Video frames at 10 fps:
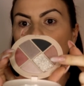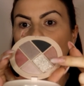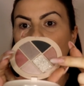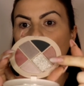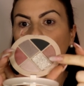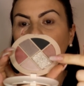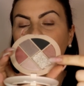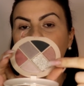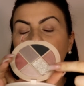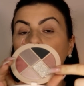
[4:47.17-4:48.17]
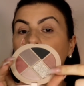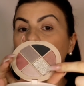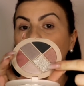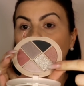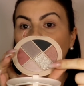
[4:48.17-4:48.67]
una colorazione
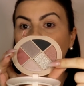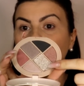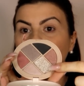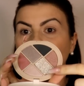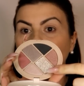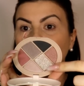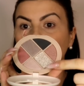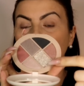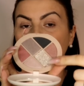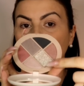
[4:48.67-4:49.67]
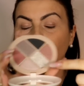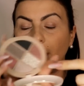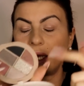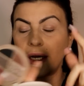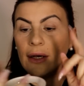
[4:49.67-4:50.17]
veramente bella,
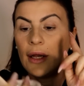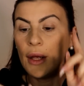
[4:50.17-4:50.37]
shimmer,